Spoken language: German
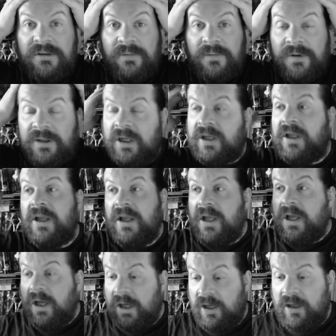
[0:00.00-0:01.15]
Aber momentan.
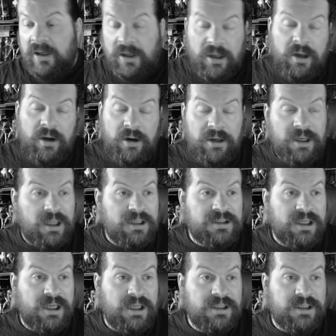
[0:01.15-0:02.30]
Äh,
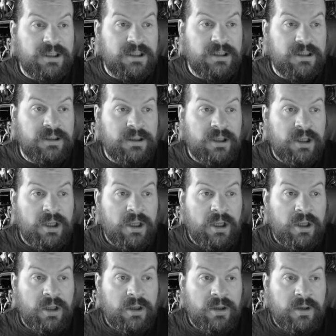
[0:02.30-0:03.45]
andererseits, äh,
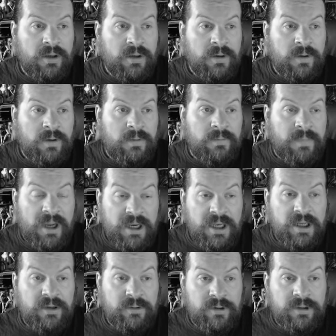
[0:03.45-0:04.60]
meine
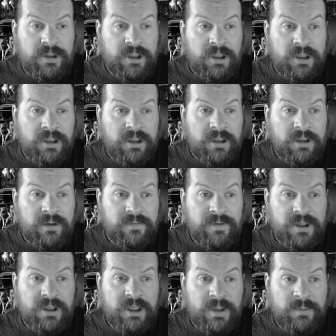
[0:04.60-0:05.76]
Güte,
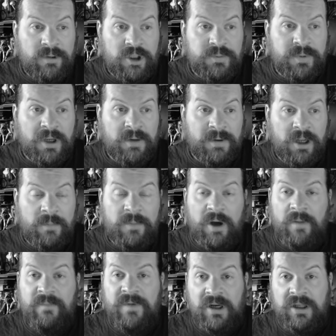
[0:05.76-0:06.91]
wir hier im Deutschsprachigen haben,
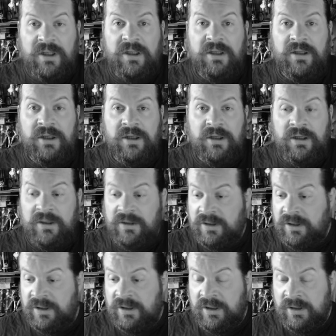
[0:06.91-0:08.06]
haben wirklich äh,
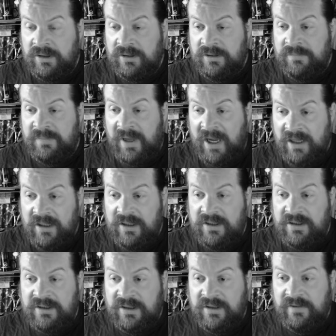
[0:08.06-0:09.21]
die äh,
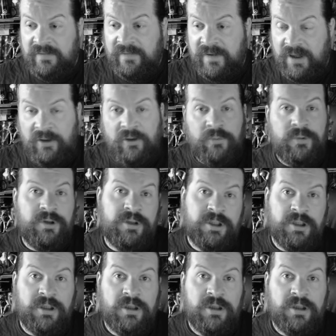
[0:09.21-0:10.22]
peinlichste Fan-Community.